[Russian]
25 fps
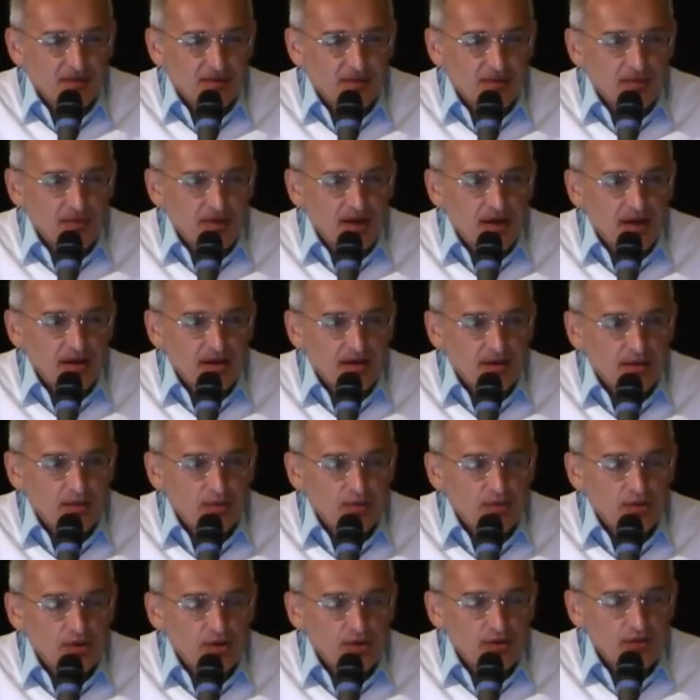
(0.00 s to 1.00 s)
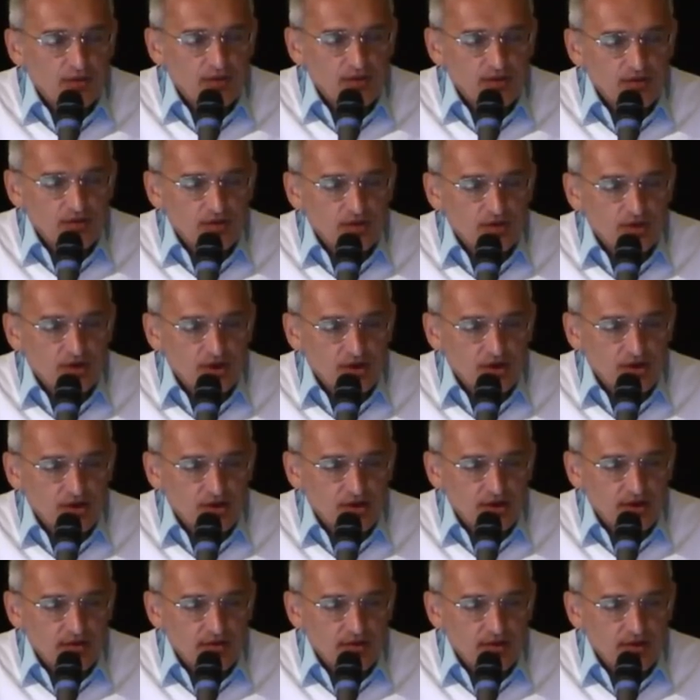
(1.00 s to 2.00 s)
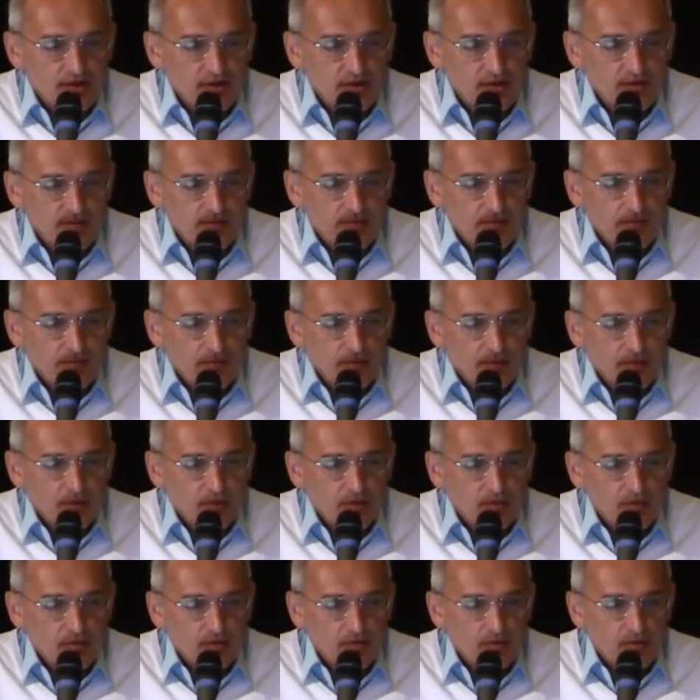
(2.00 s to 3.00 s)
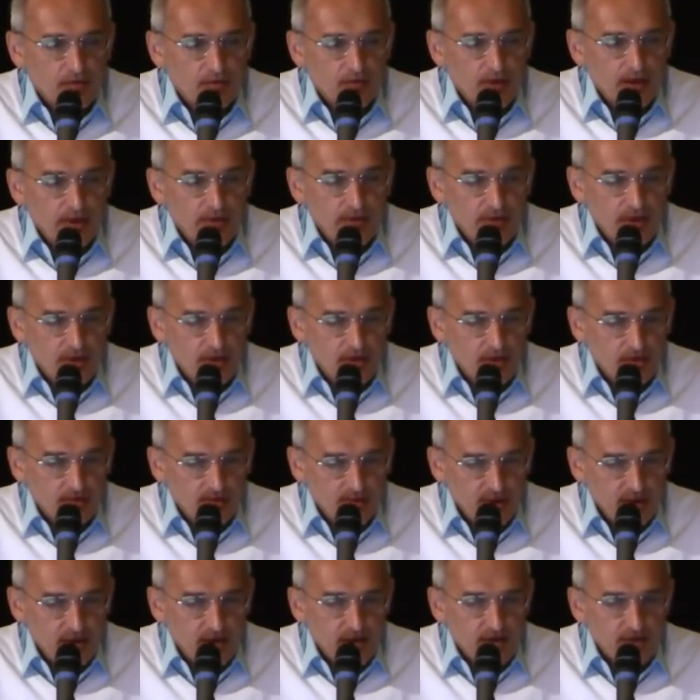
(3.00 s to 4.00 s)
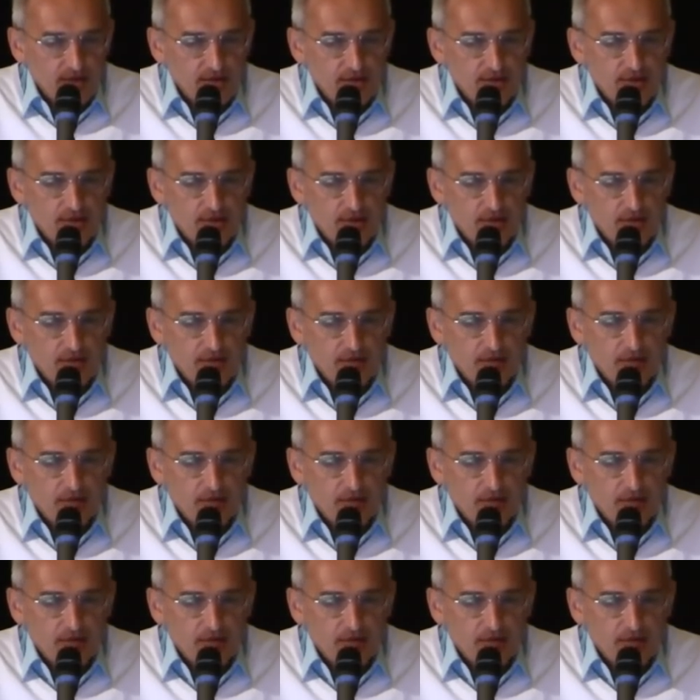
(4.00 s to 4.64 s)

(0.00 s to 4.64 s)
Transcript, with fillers: У меня один очень возвышенный человек, он применил меня к себе